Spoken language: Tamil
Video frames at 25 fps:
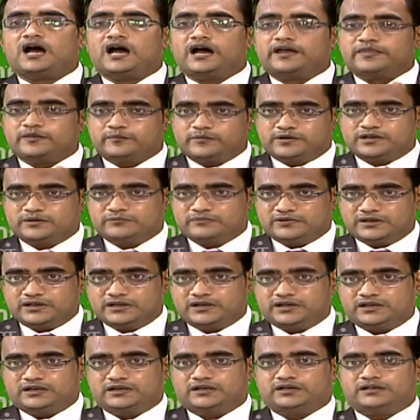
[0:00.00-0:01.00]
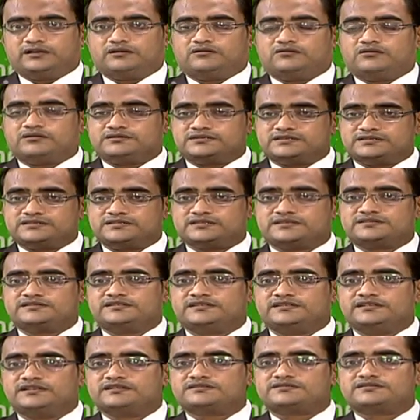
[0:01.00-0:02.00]
அது மட்டும் இல்லை லாஜிஸ்டிக்ஸ்
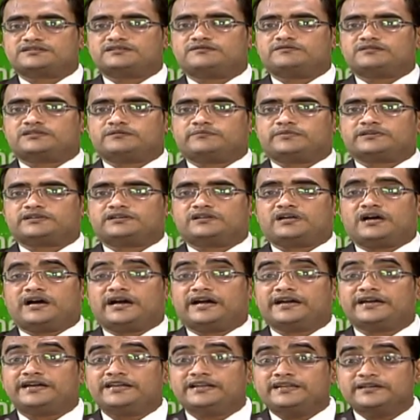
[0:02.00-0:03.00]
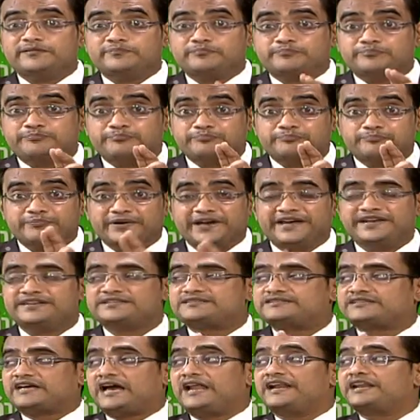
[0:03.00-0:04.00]
இண்டஸ்ட்ரி வந்து பார்த்திங்கன்னா ஹைலி பெய்டு
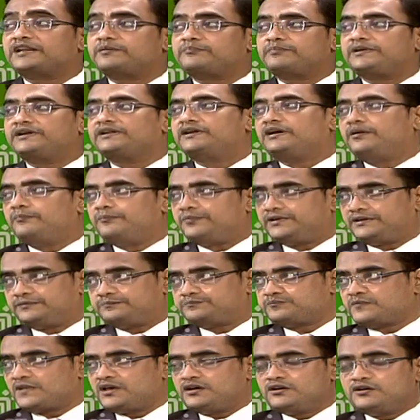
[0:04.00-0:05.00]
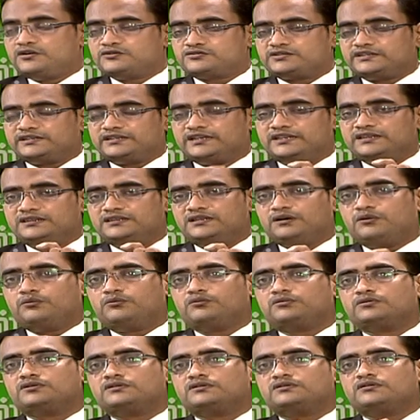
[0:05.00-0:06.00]
சேலரி பெய்டு கம்பெனி ஸோ எந்த
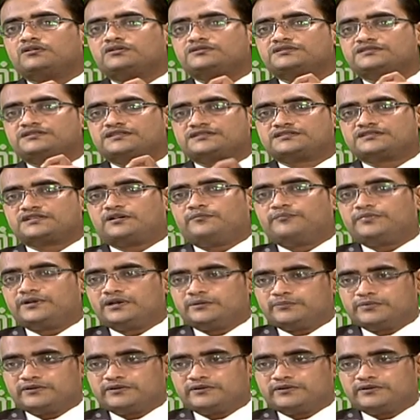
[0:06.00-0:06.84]
ஒரு லாஜிஸ்டிக்ஸ் கம்பெனியில்